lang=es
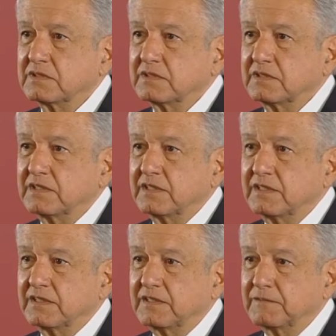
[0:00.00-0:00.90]

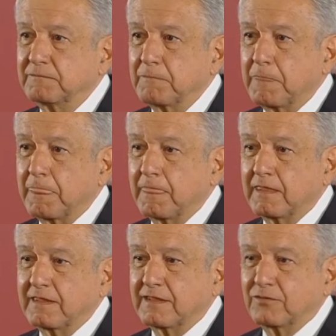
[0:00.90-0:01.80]
y
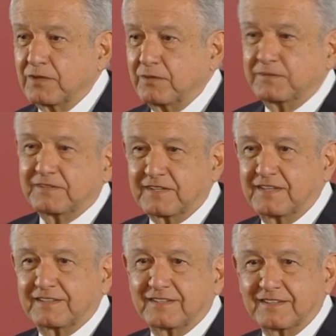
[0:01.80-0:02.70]
en una bicicleta